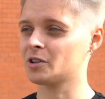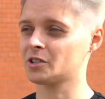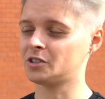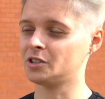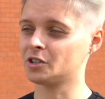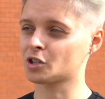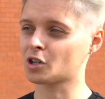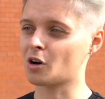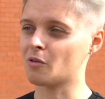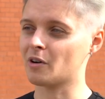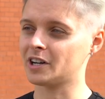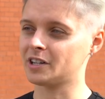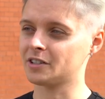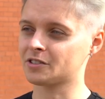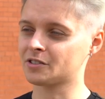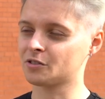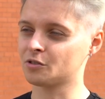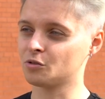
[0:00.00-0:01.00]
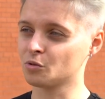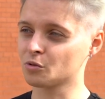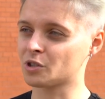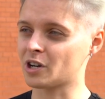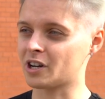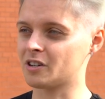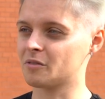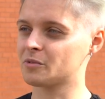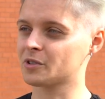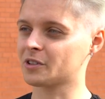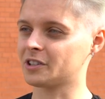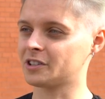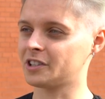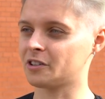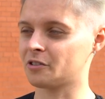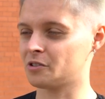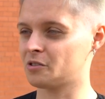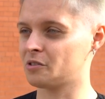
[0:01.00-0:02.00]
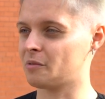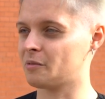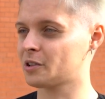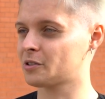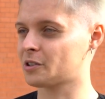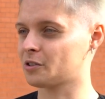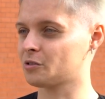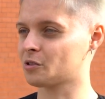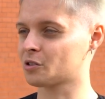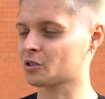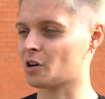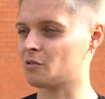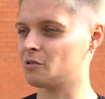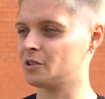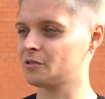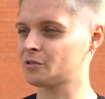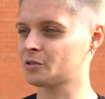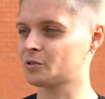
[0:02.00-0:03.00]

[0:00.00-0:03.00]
jeśli szkoła jest duża. Na przykład ja chodziłem akurat do szkoły, w